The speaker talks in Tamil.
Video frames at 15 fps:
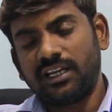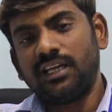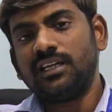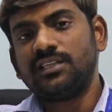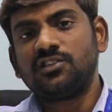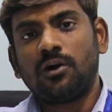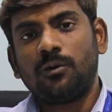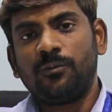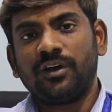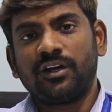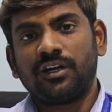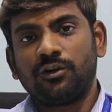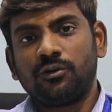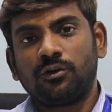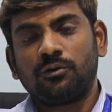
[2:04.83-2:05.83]
நிறைய ஜாப்
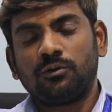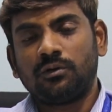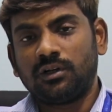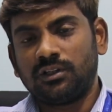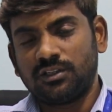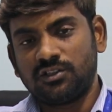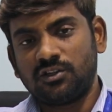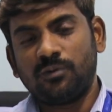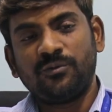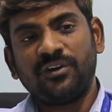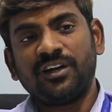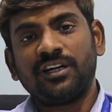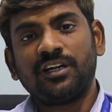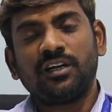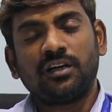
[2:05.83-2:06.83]
வேக்கண்ட் வரும் அந்த ஜாப்
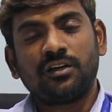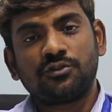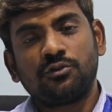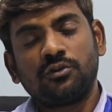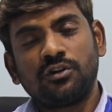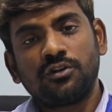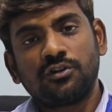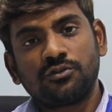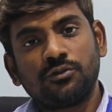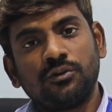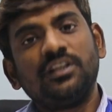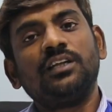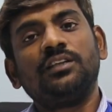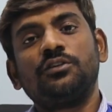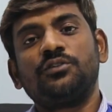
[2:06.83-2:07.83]
வேக்கண்ட்டை நாங்கள் ஸ்டூடெண்ட்டை
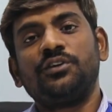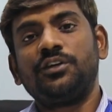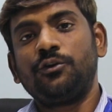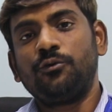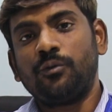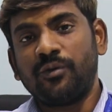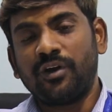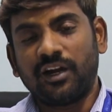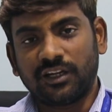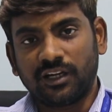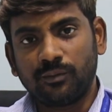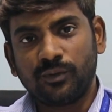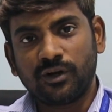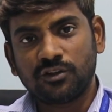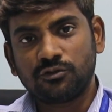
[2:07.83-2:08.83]
சொல்லி அந்த இன்டர்வியூ போய்
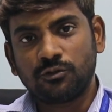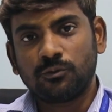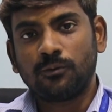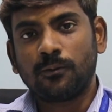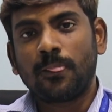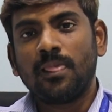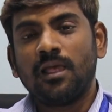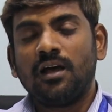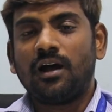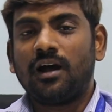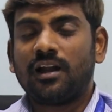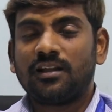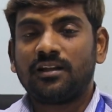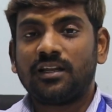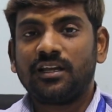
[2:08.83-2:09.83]
அட்டன் பண்ண சொல்லுவோம்
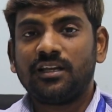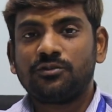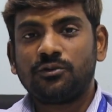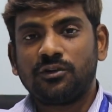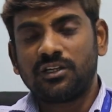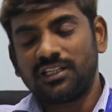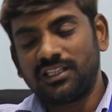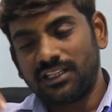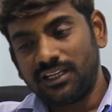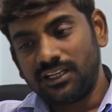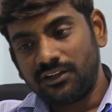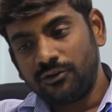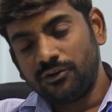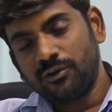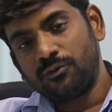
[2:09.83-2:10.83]
ஆனால் நிறைய ஸ்டூடெண்ட்டை அந்த
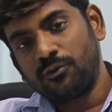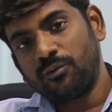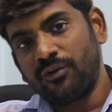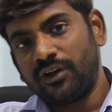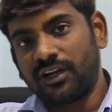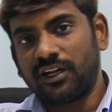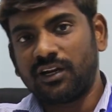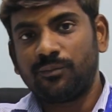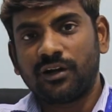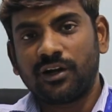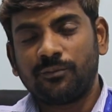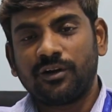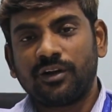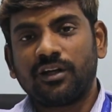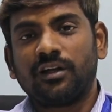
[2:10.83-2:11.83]
இன்டர்வியூ கூட போய் அட்டன்
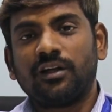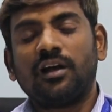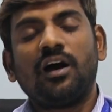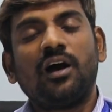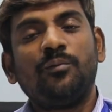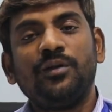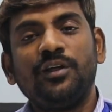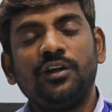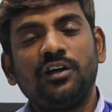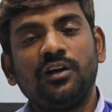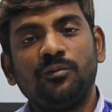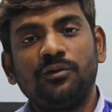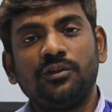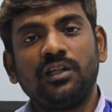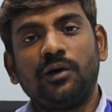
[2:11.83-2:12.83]
பண்ண மாட்டாங்க அப்படி
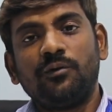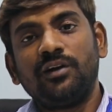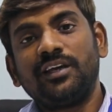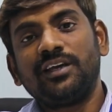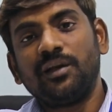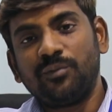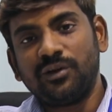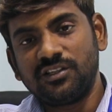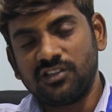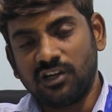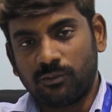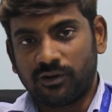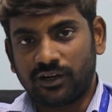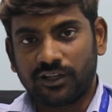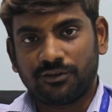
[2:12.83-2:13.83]
இருக்கும்போது அவங்களுக்கு எப்படி
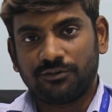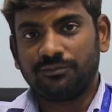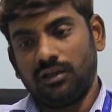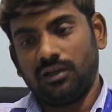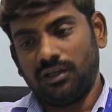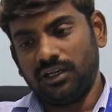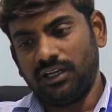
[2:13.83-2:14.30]
ஜாப் கிடைக்கும்